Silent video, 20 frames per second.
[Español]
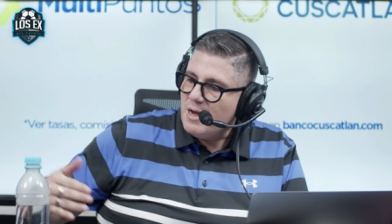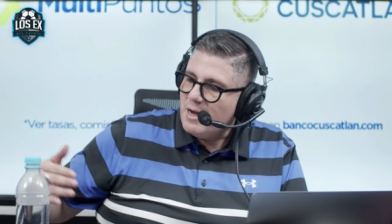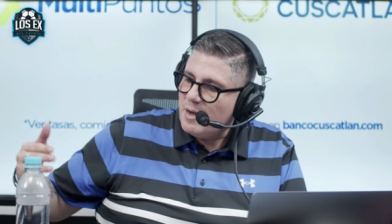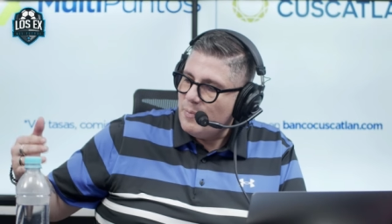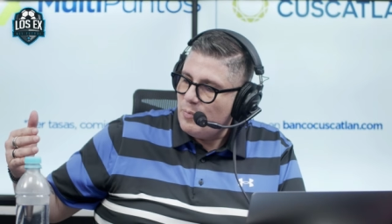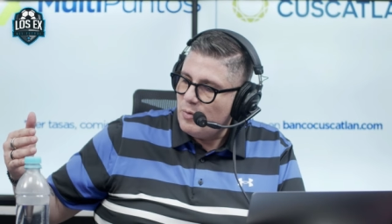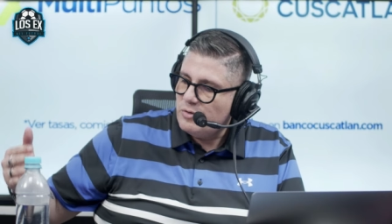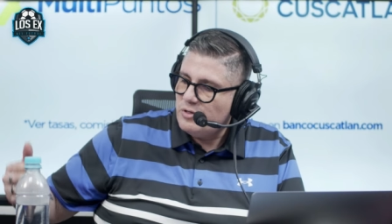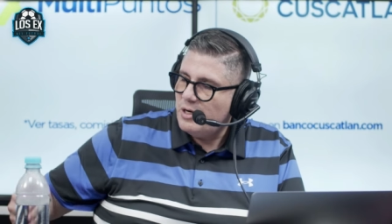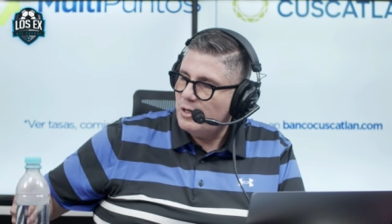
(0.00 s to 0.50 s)

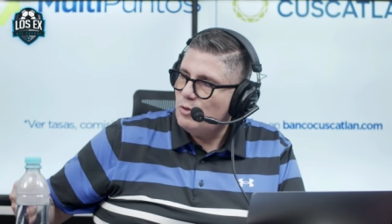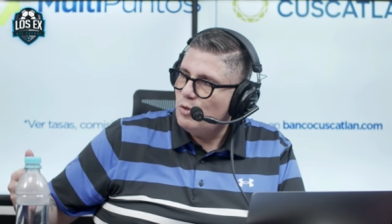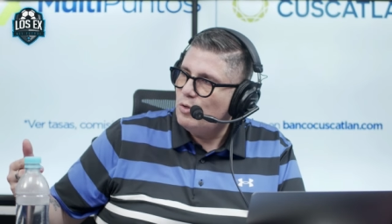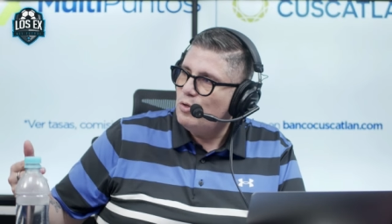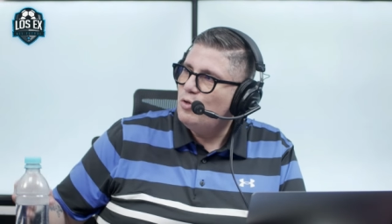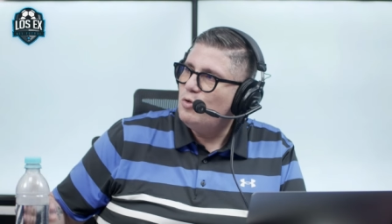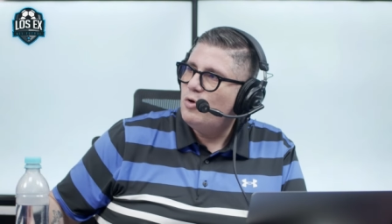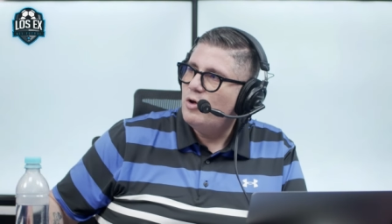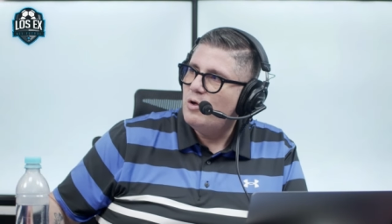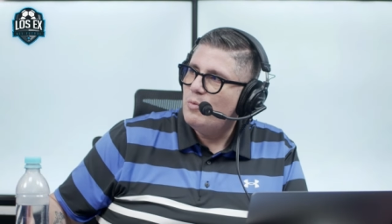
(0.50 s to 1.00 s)
Que por
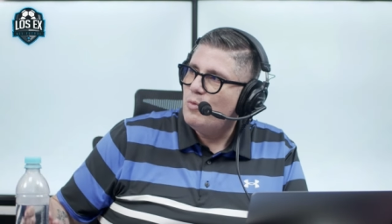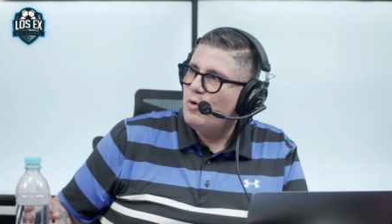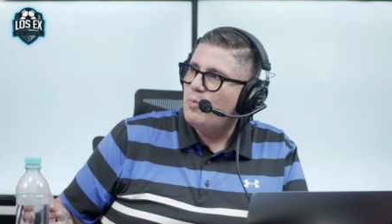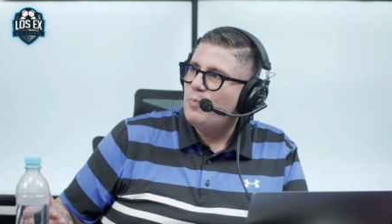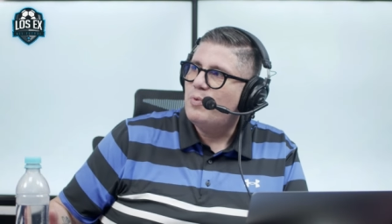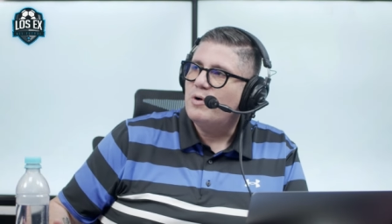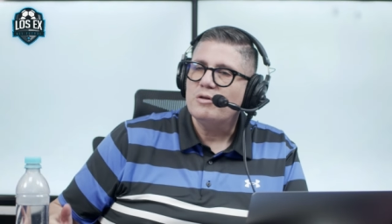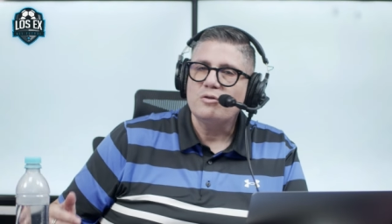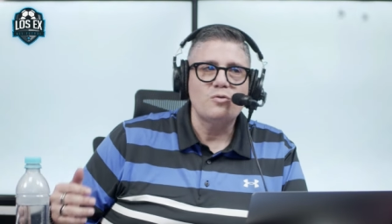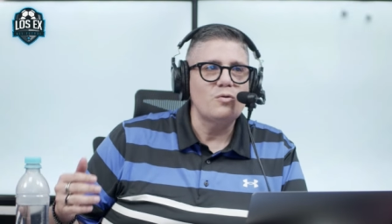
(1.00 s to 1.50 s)
cierto no
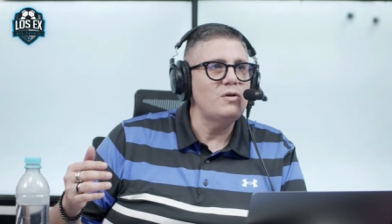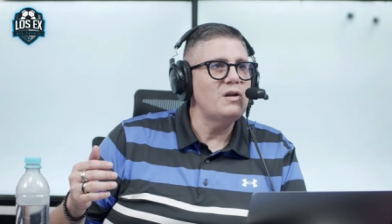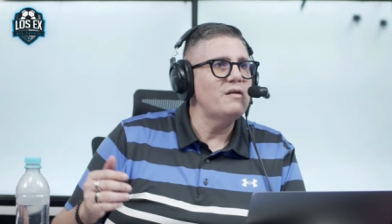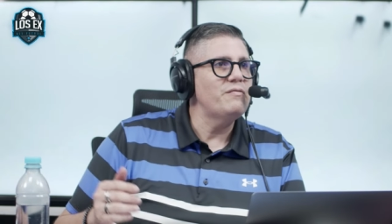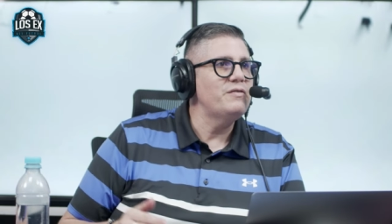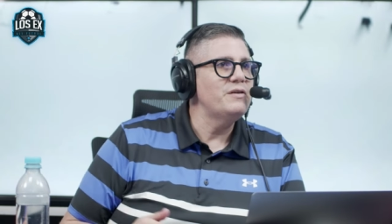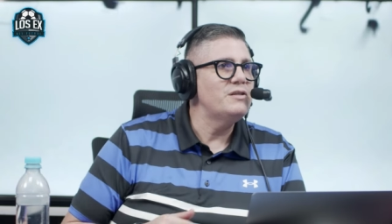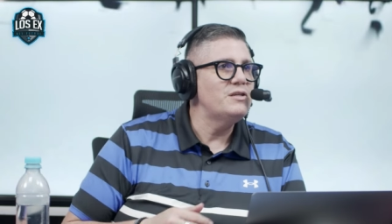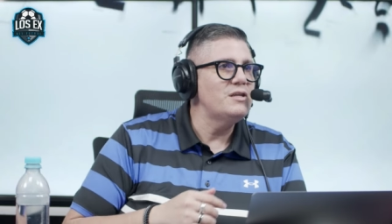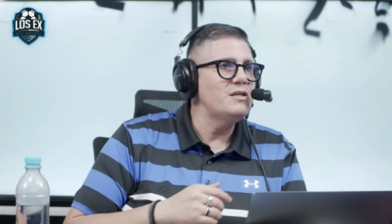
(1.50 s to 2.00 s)
hemos puesto
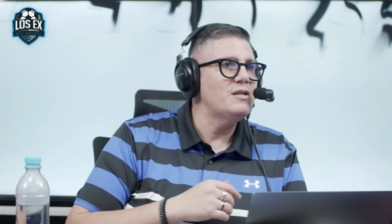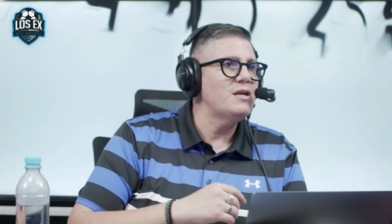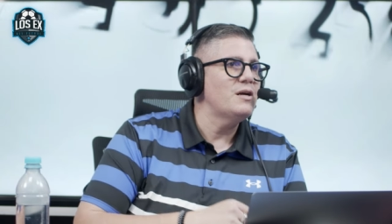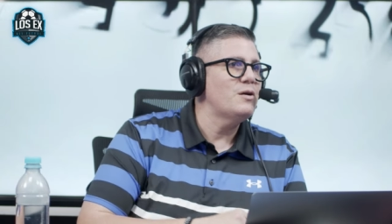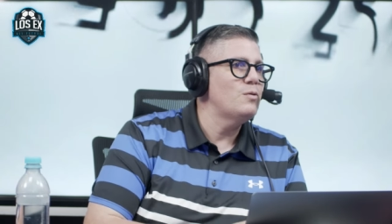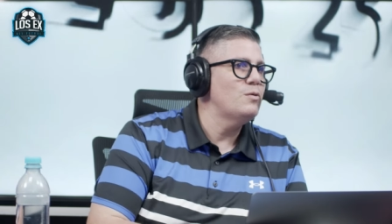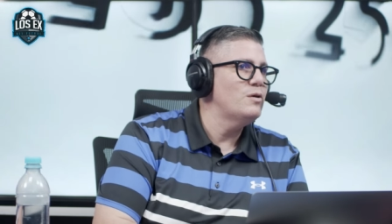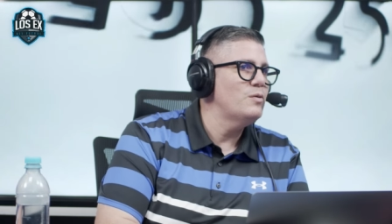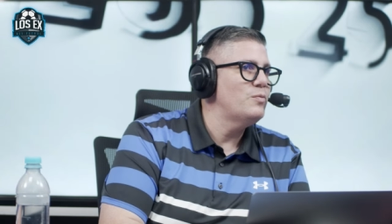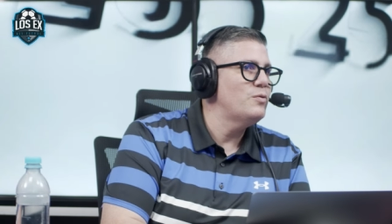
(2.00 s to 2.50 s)
la fichita
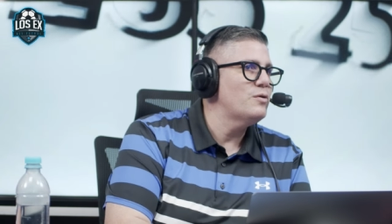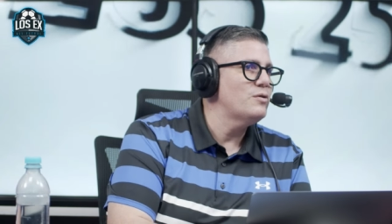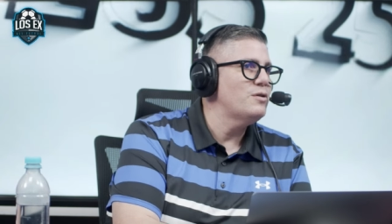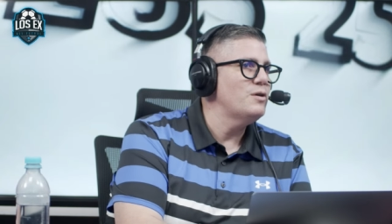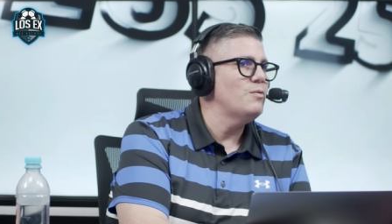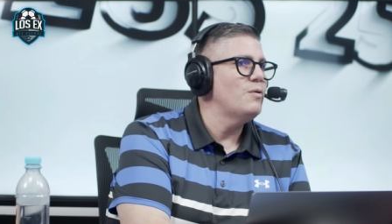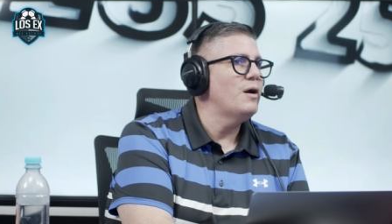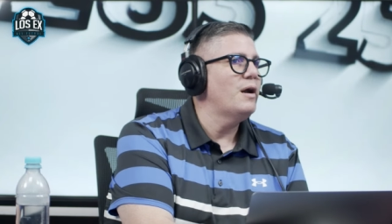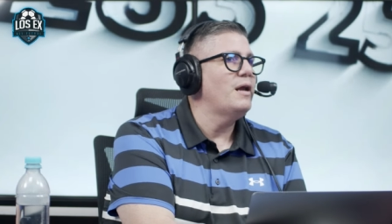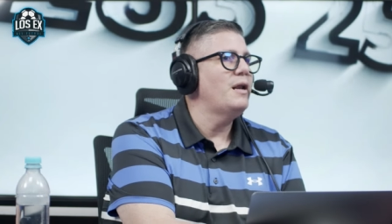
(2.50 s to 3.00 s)
del Club
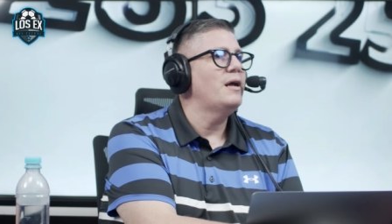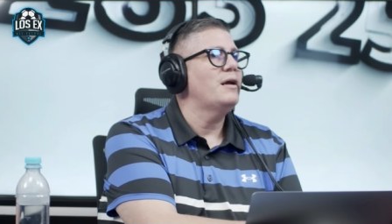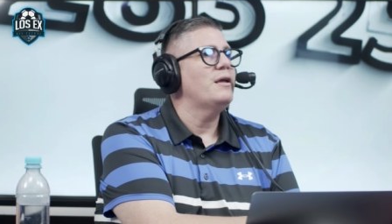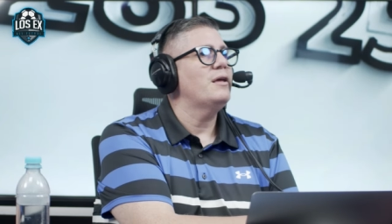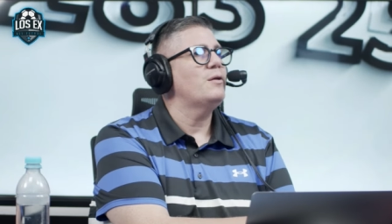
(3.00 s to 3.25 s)
Deportivo Águila.